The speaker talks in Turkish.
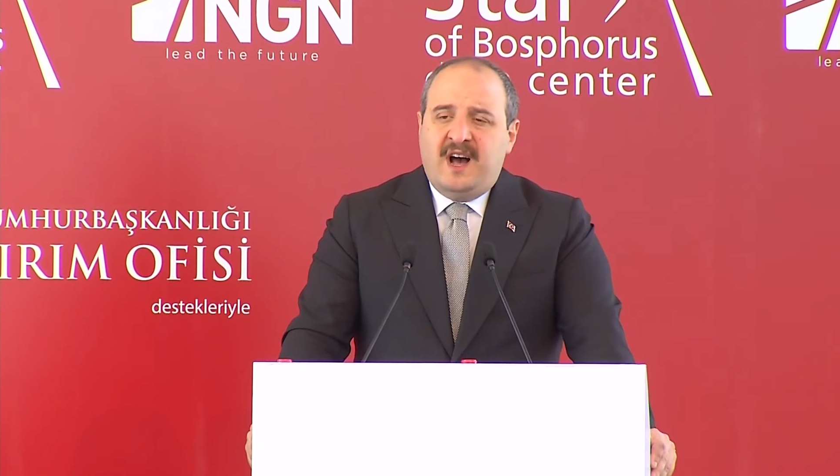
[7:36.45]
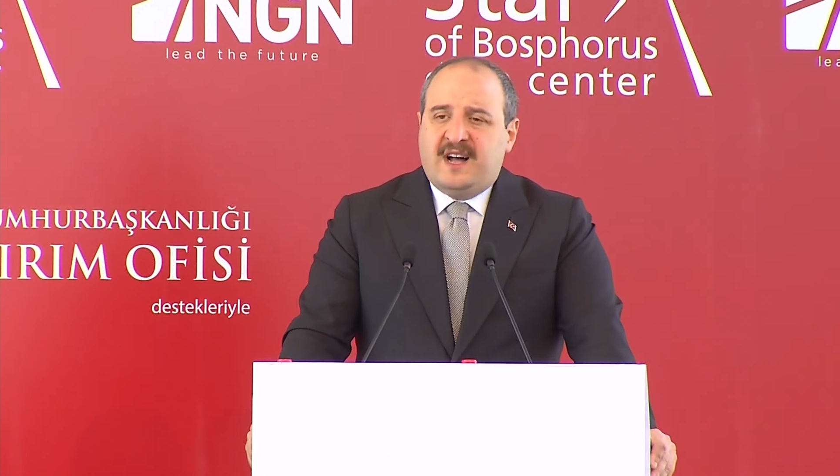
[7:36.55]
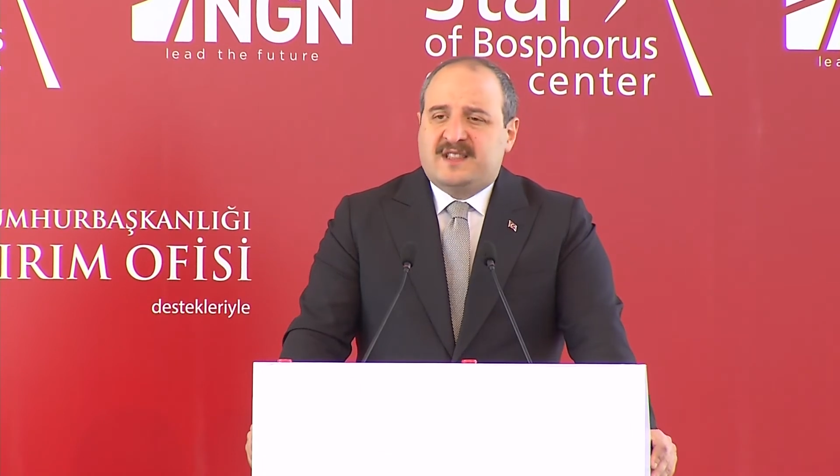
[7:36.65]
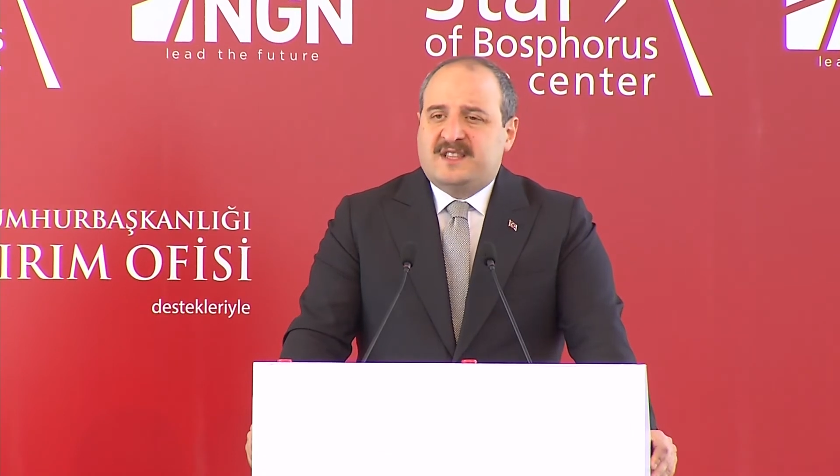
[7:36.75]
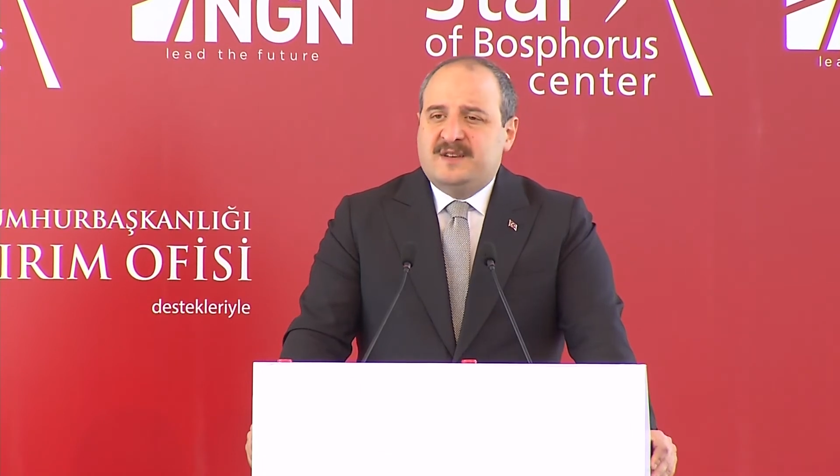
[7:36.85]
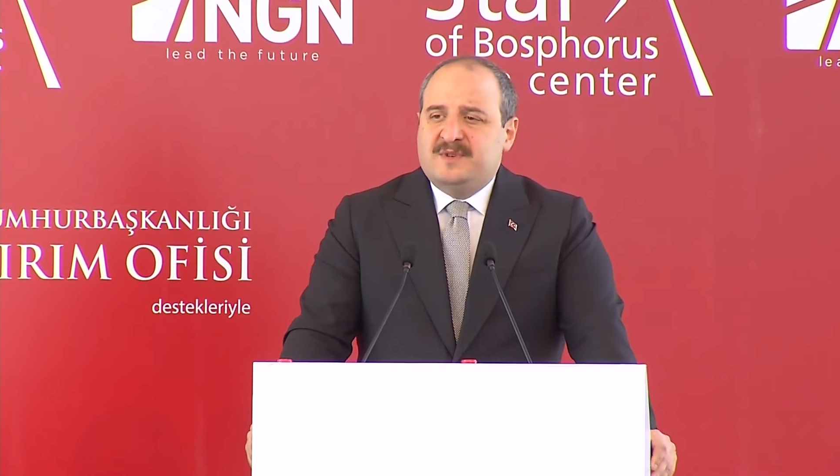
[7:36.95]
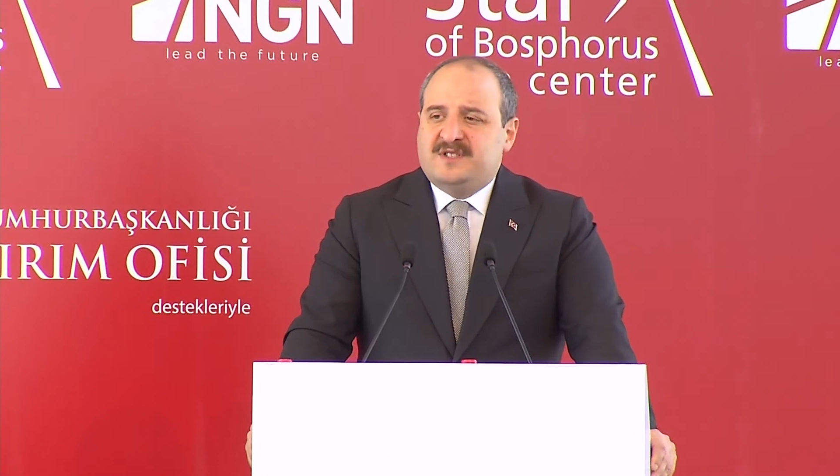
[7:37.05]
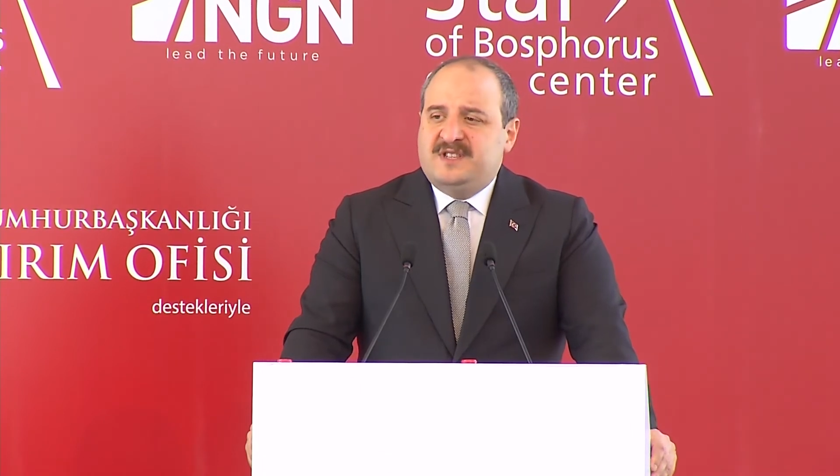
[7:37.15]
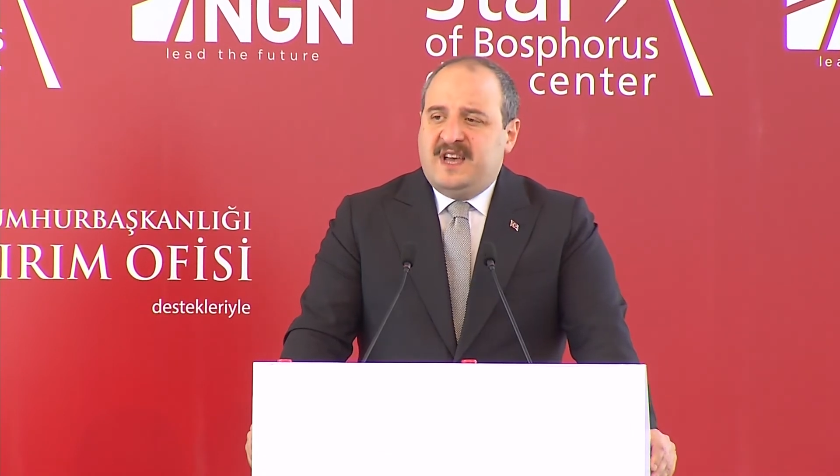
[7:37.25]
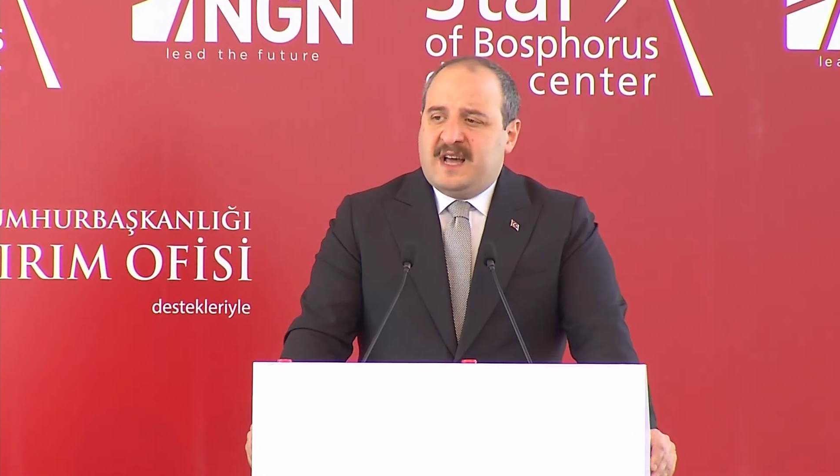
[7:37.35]

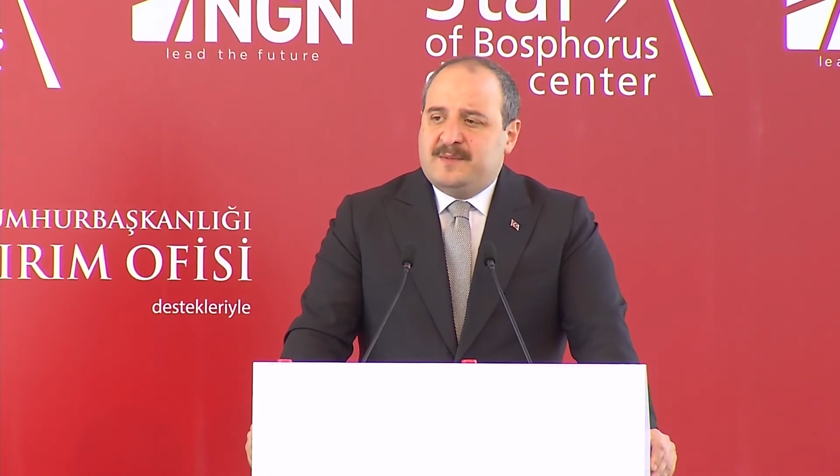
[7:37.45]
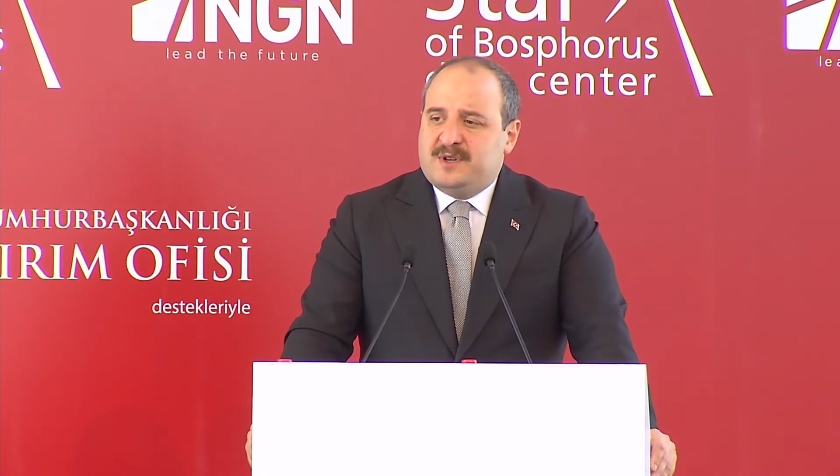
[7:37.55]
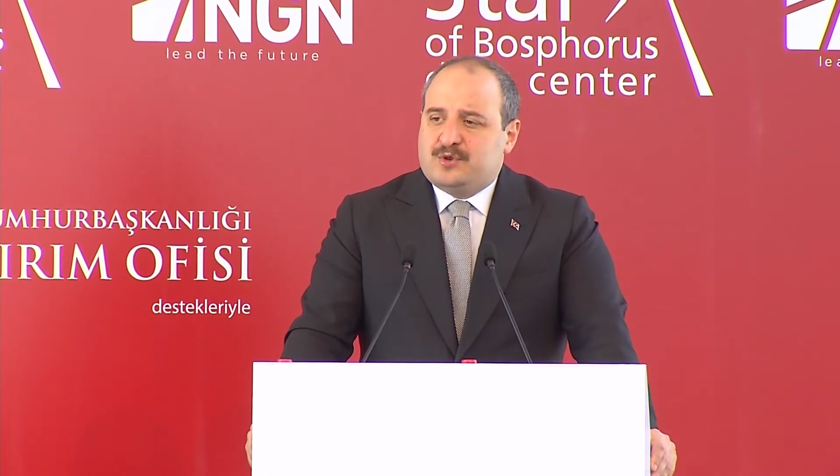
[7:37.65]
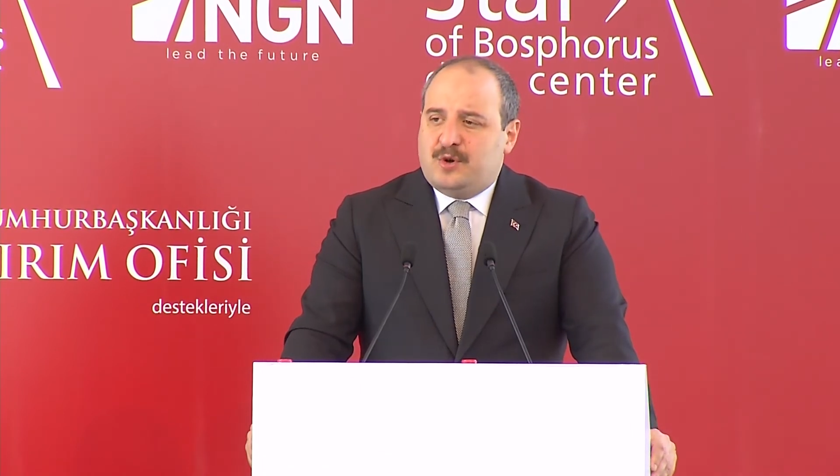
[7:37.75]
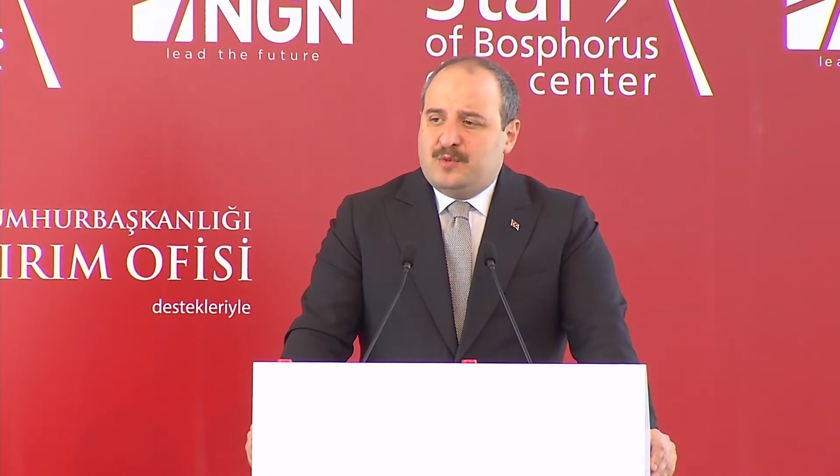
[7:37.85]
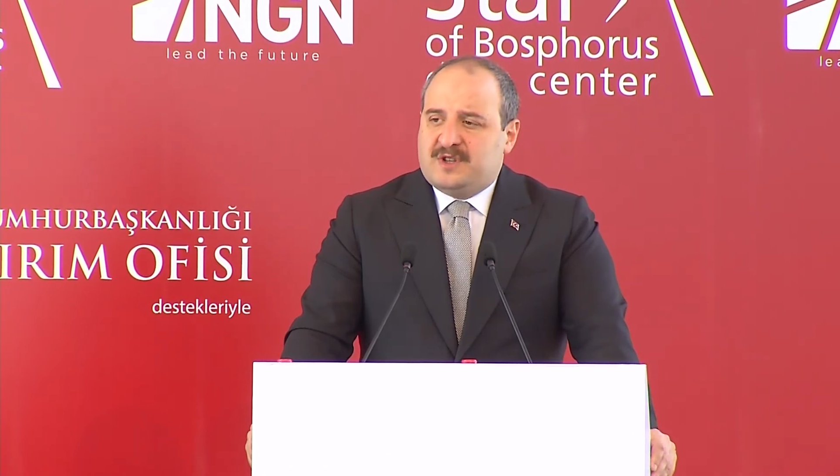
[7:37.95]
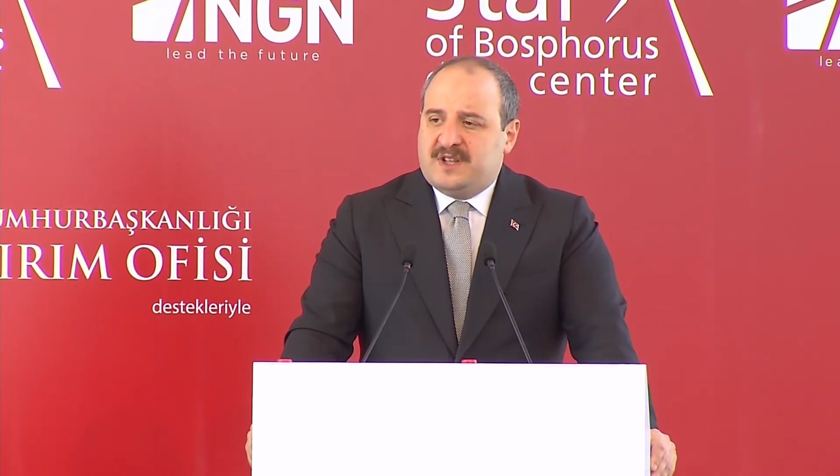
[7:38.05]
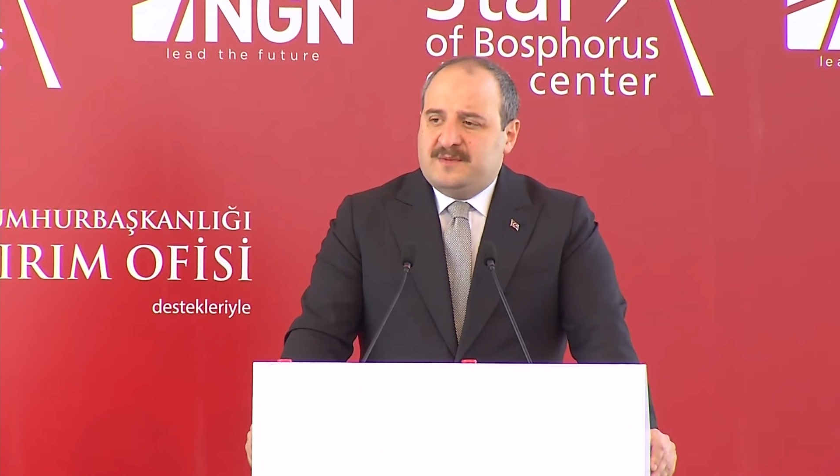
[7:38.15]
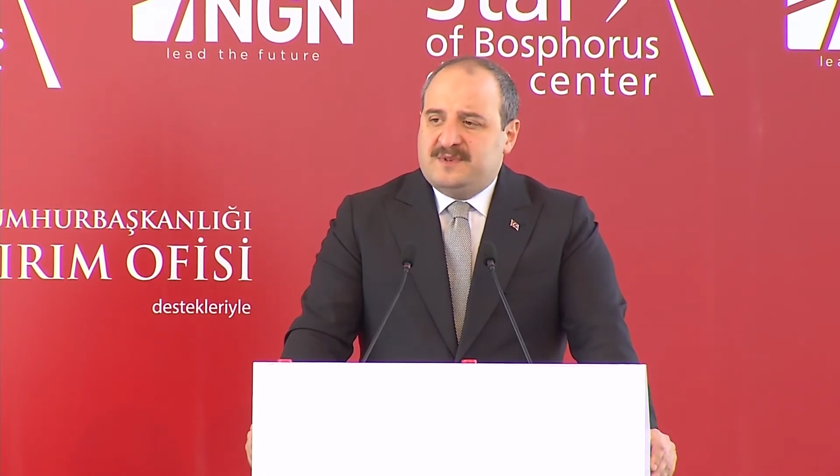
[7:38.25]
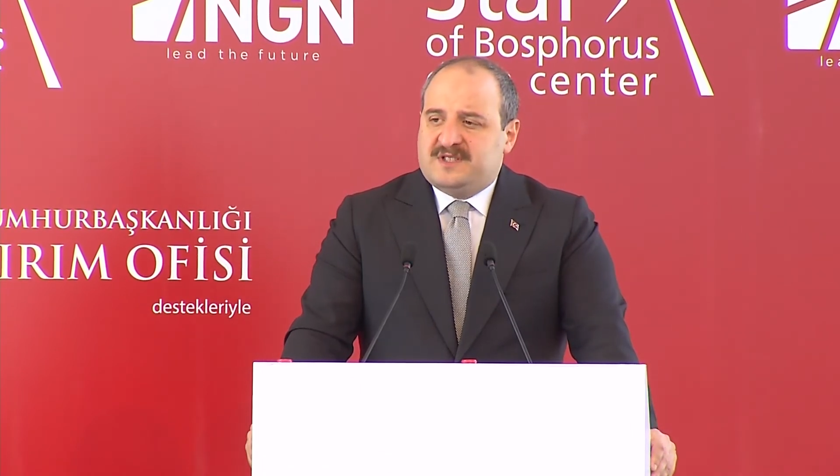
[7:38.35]
attığımız diğer bir somut
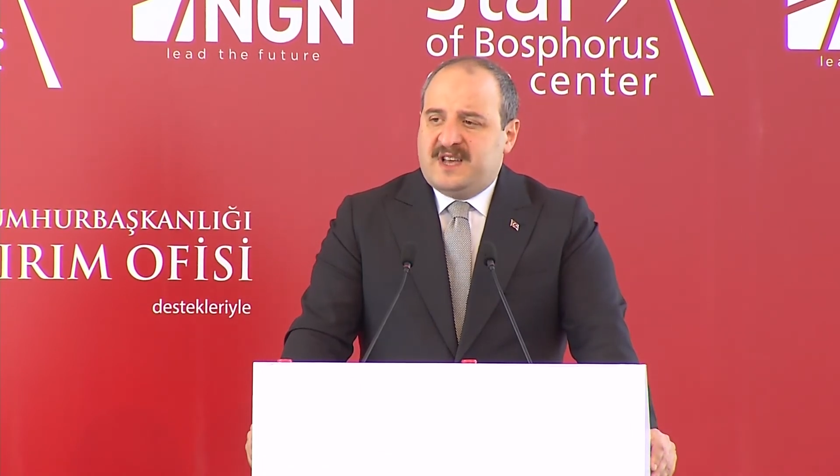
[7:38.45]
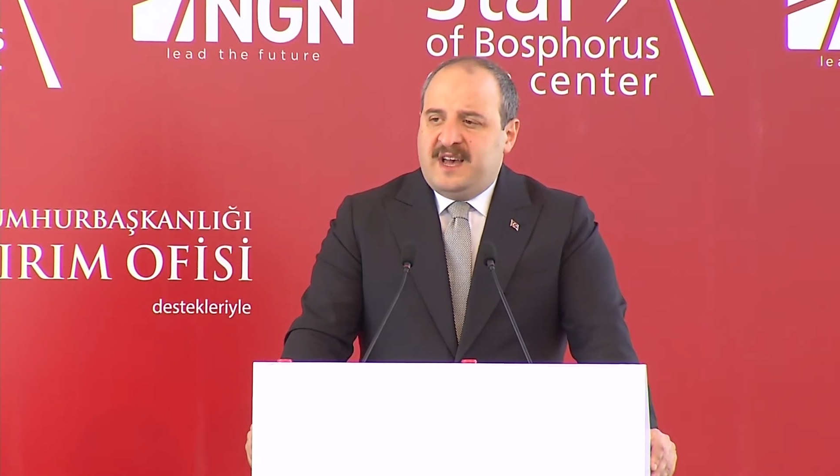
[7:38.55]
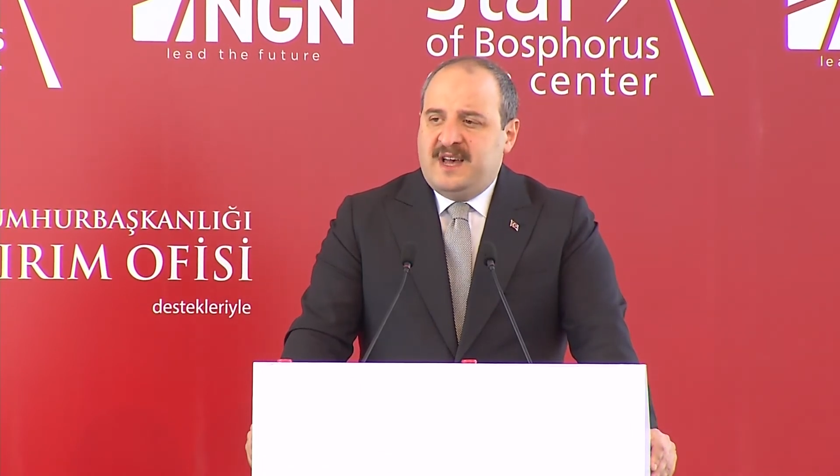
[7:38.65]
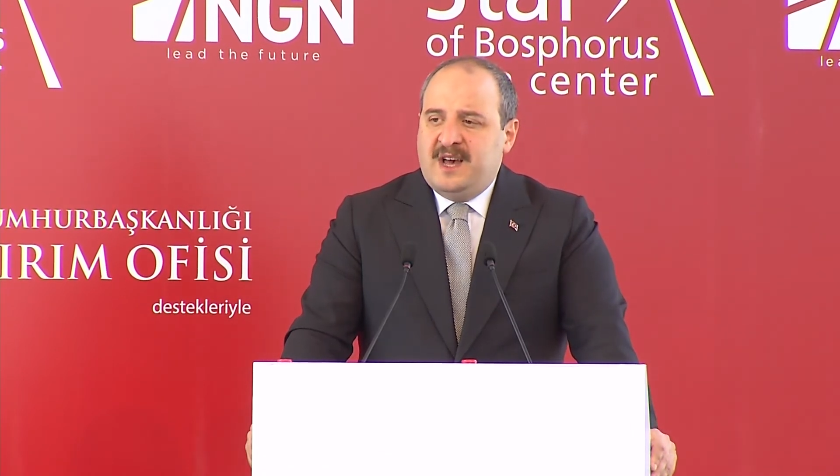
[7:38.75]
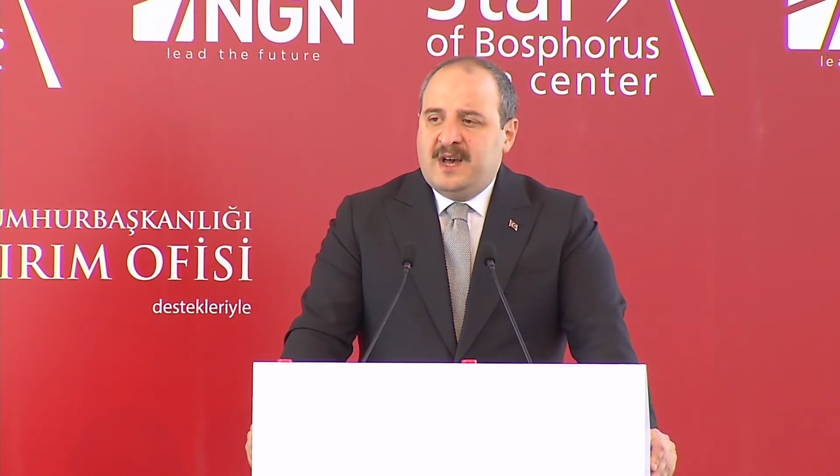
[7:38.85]
adım ise